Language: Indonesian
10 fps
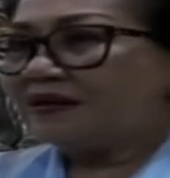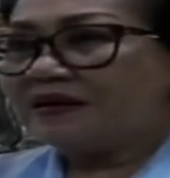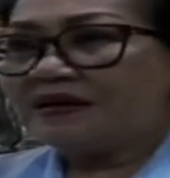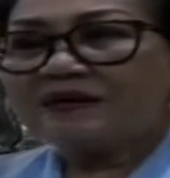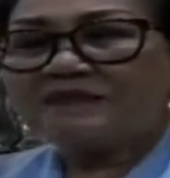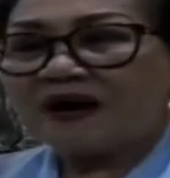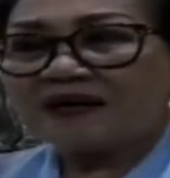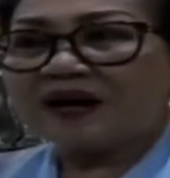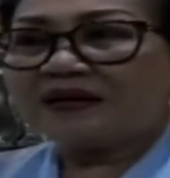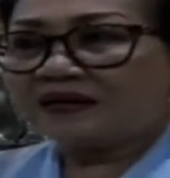jadi
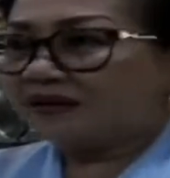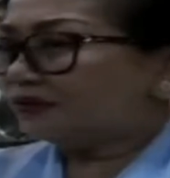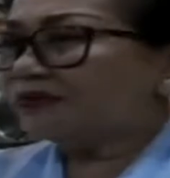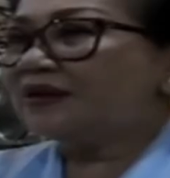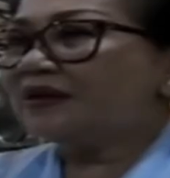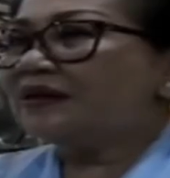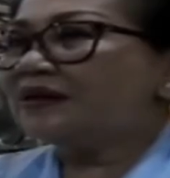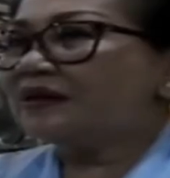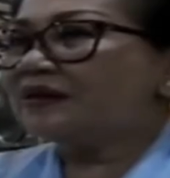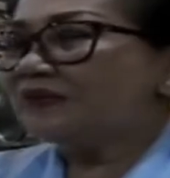kebanggaan yang itu
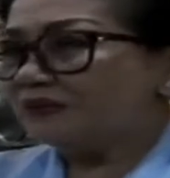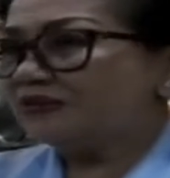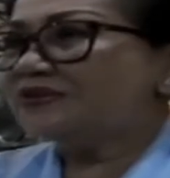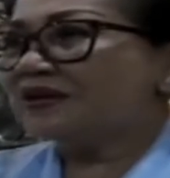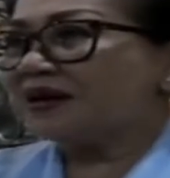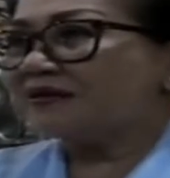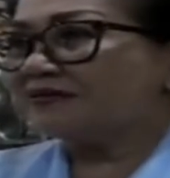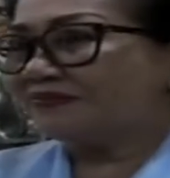ingin ibu munculkan.